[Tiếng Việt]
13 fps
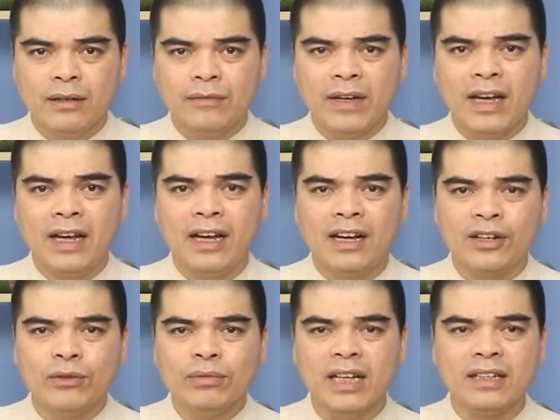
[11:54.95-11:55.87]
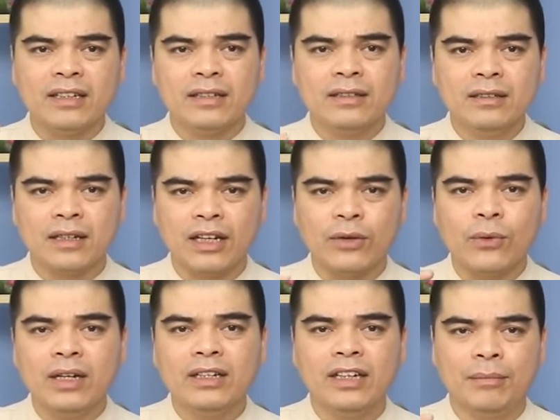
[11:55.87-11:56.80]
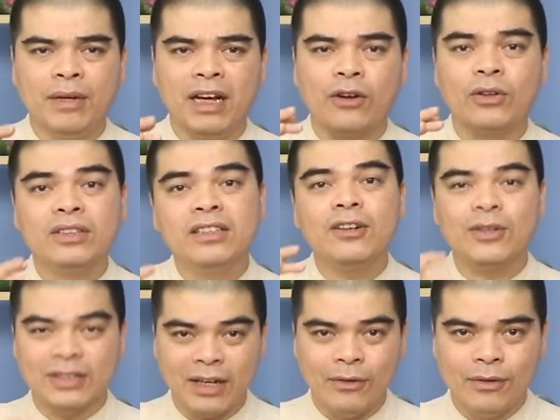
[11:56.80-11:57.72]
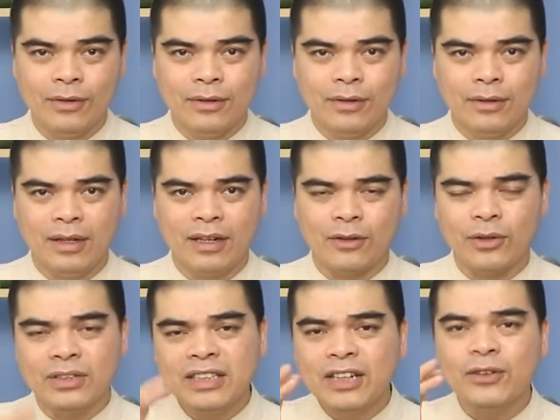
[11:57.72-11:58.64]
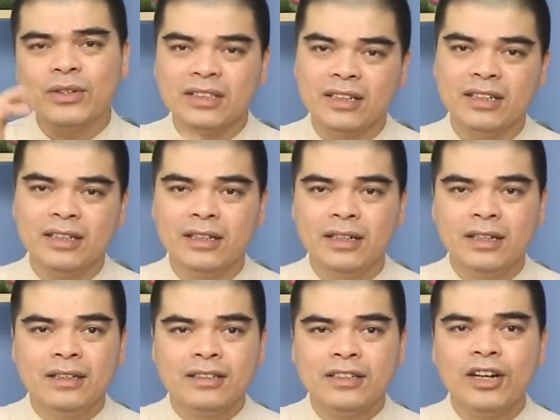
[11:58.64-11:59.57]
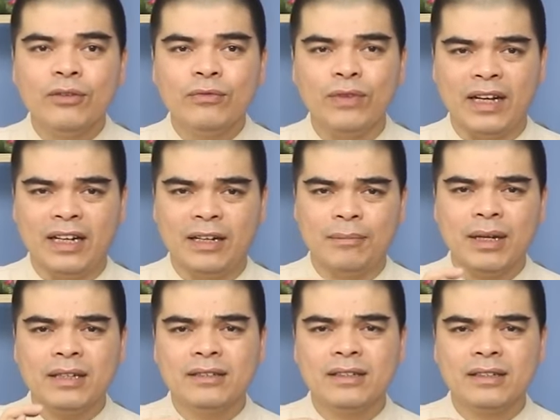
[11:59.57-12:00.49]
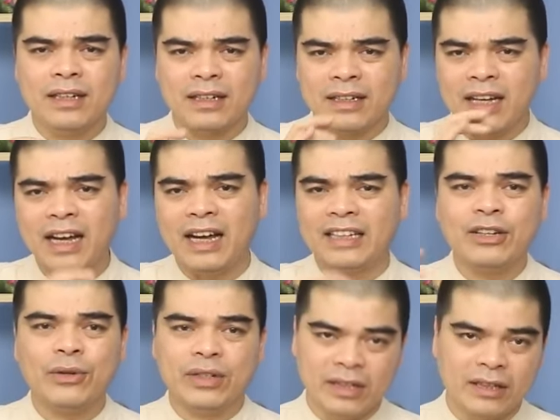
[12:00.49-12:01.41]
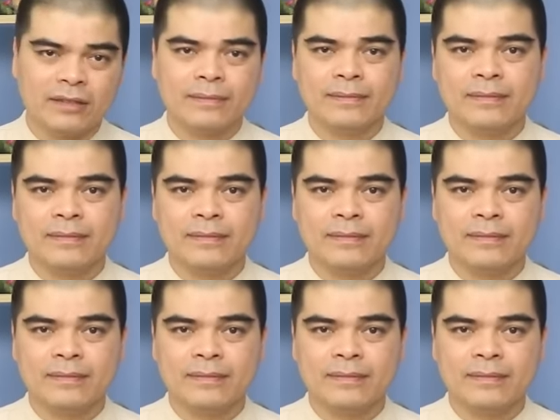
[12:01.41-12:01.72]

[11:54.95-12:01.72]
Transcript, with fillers: Và cũng thể hiện được cái quan điểm là có trước có sau, à, có trên có dưới, chứ không phải là bát hương đặt ngang hàng nhau là được.